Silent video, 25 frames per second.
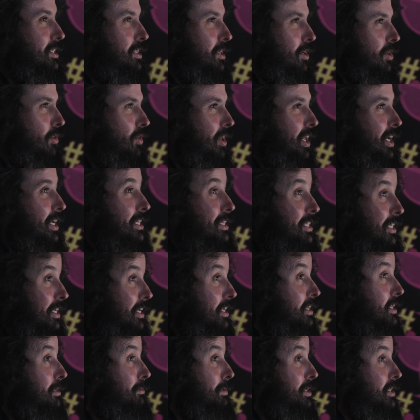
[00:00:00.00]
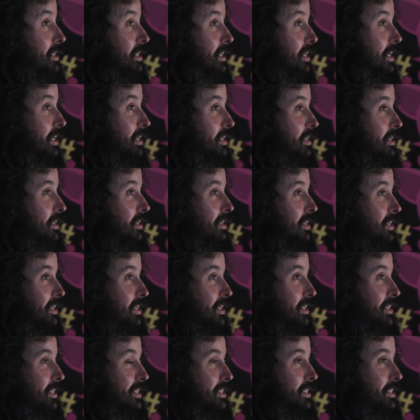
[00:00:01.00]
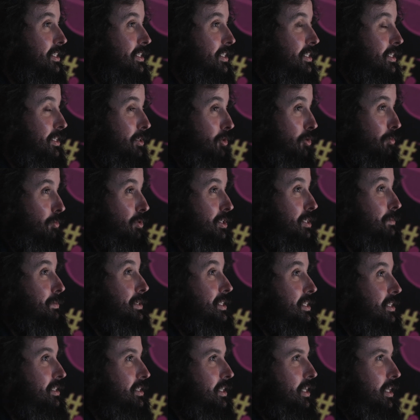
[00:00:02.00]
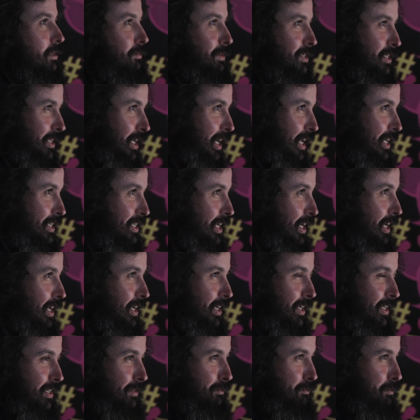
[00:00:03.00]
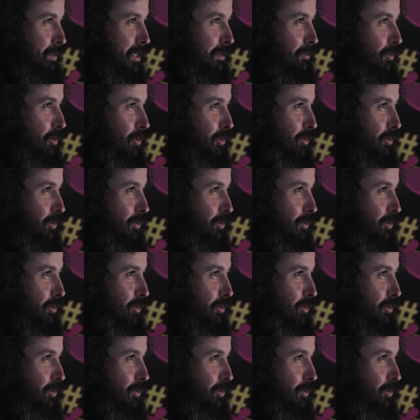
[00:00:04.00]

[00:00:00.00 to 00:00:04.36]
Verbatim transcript: desarrollada, la cantidad de temas que hay y, cómo se presenta, que además es la sala Bilbo